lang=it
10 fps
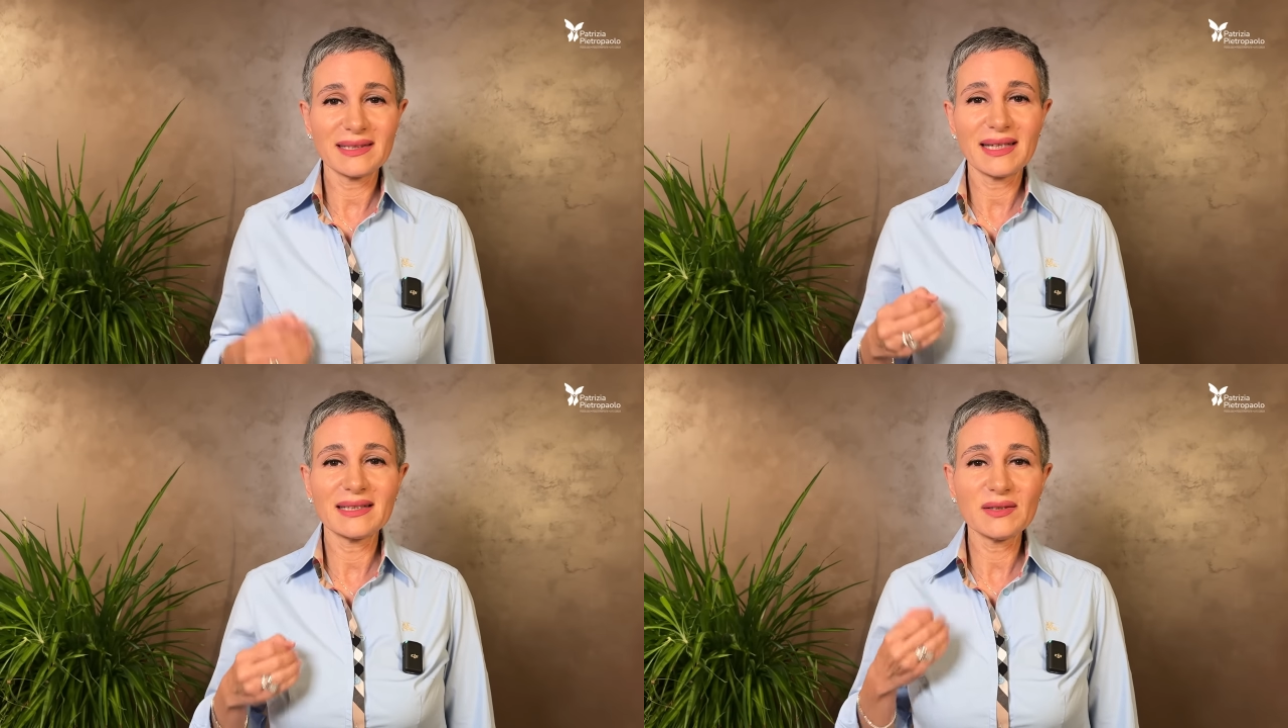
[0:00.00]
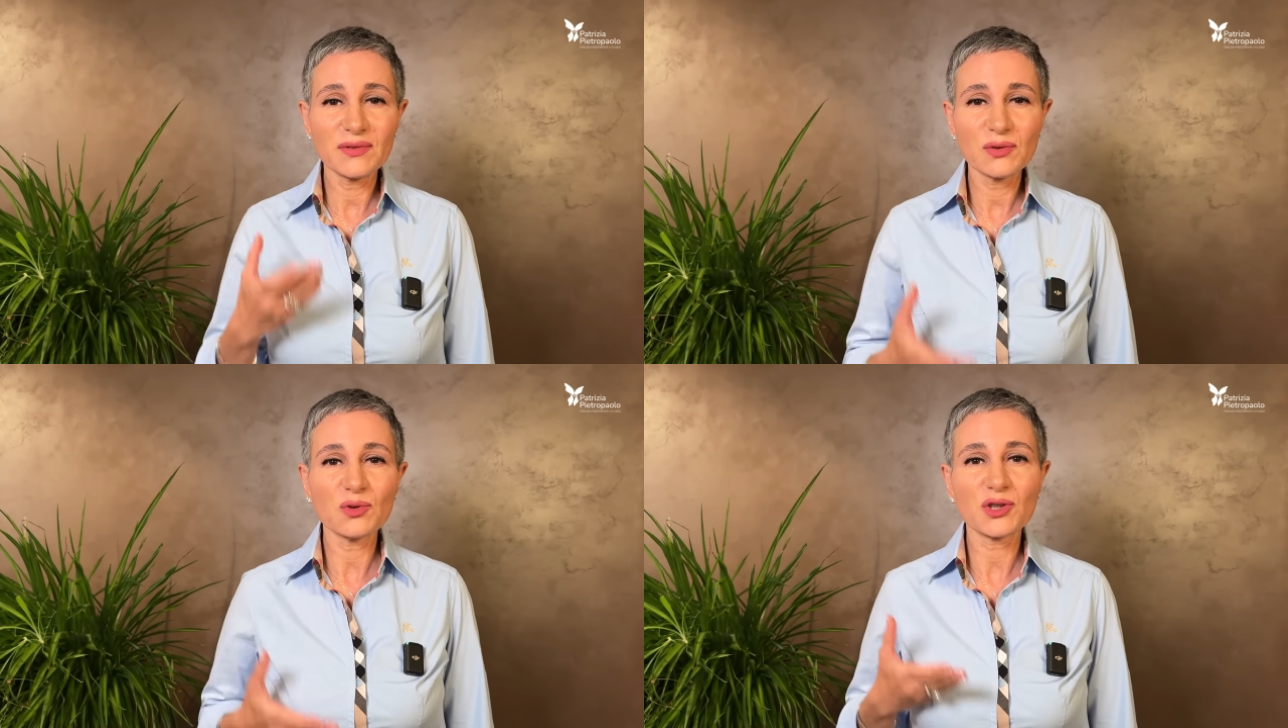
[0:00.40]
e di
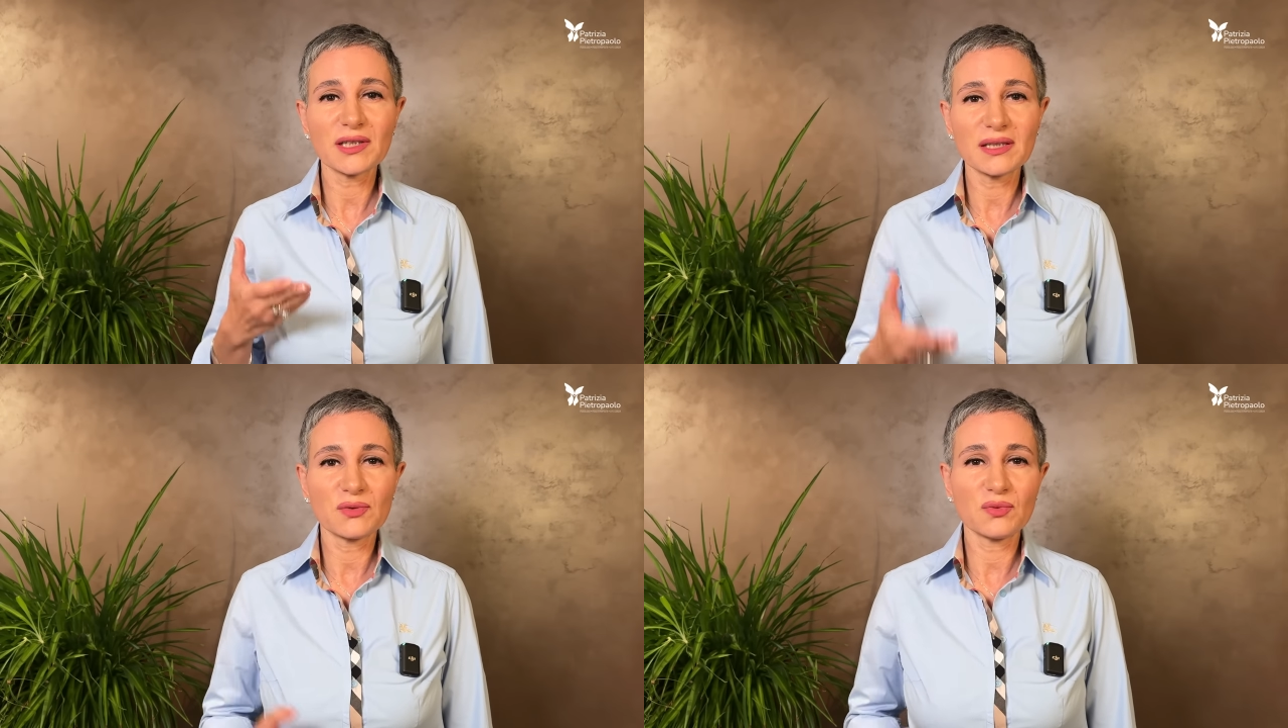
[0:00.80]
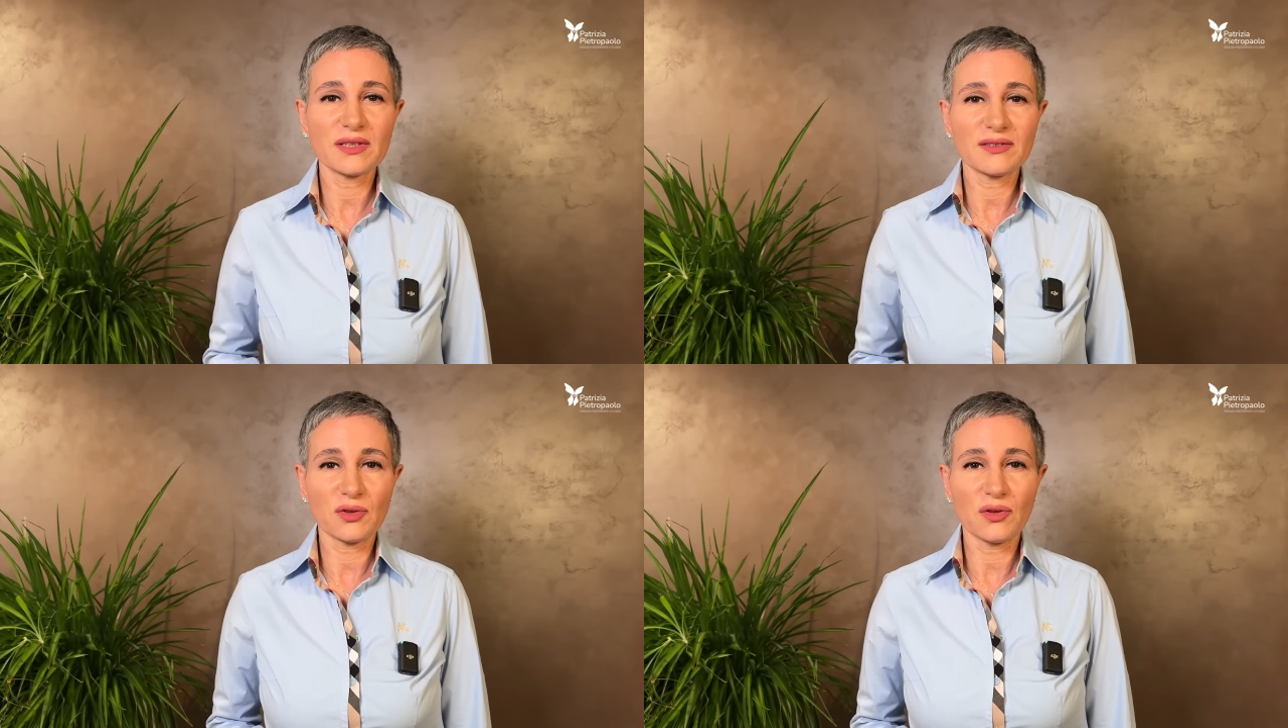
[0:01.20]
fiducia nelle tue
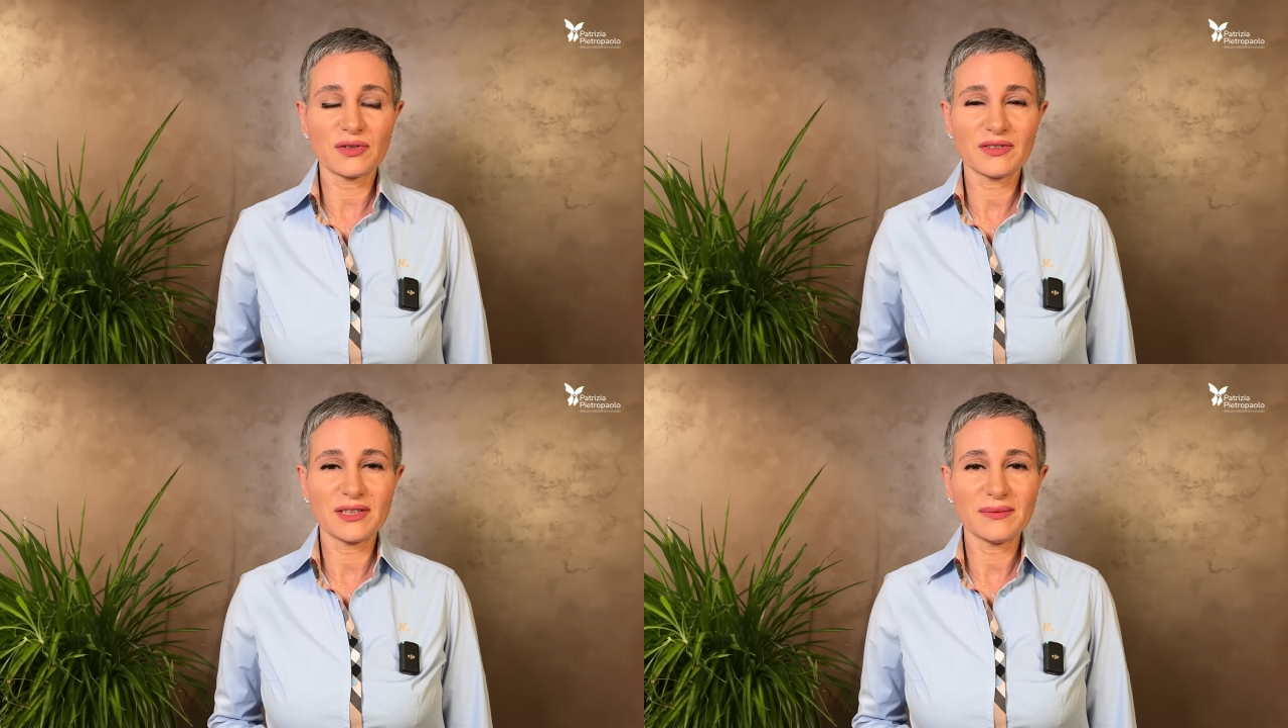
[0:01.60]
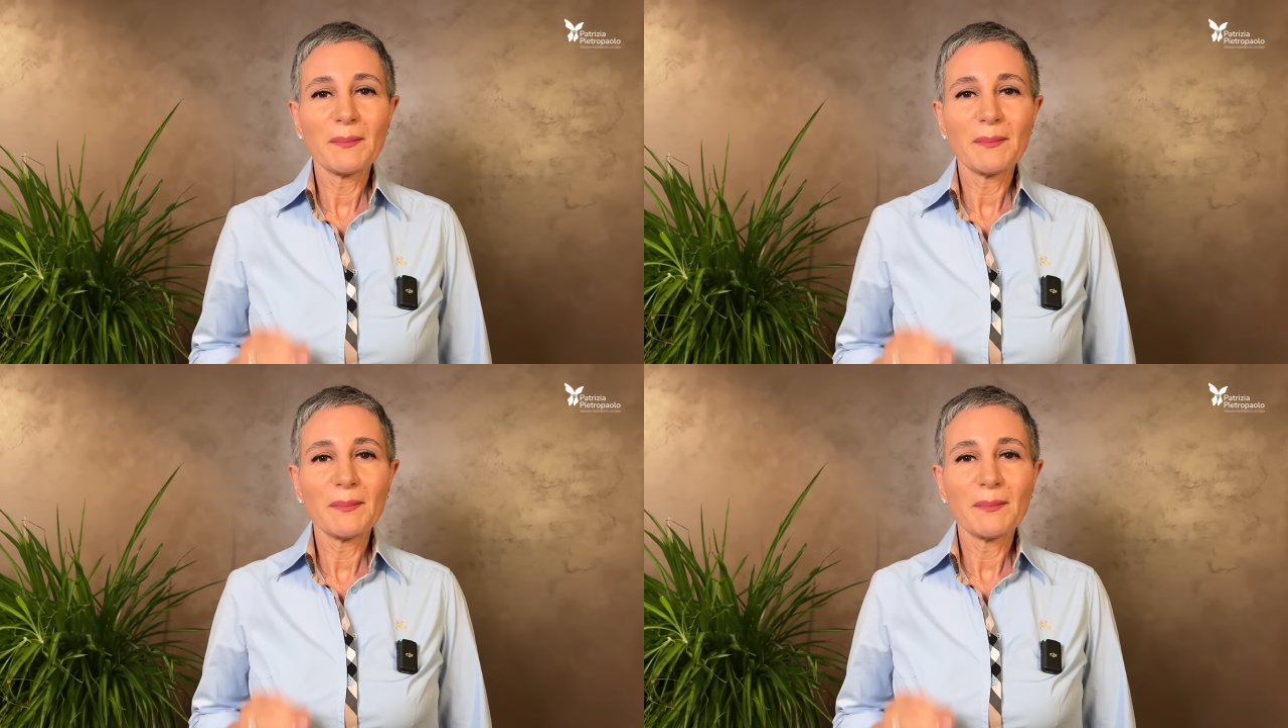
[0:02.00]
risorse.